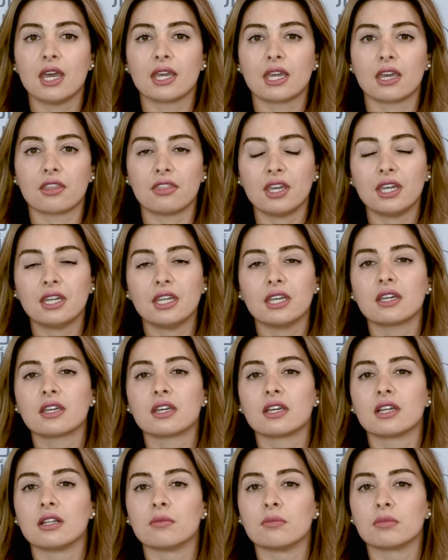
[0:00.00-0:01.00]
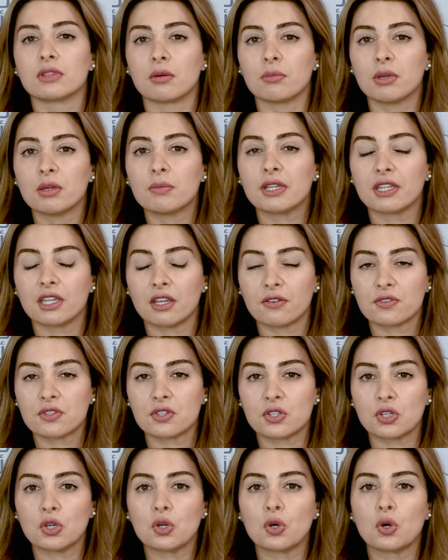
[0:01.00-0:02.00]
كذلك الطبيب
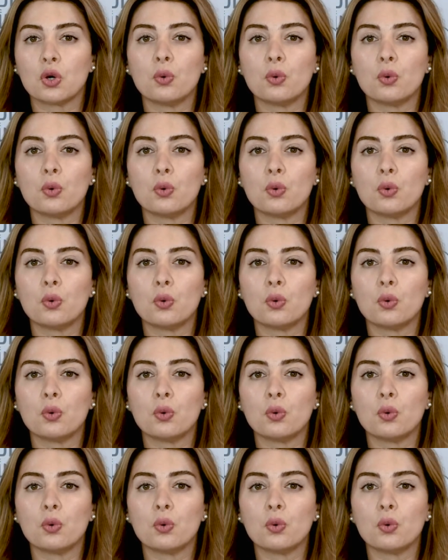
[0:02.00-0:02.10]
النفسي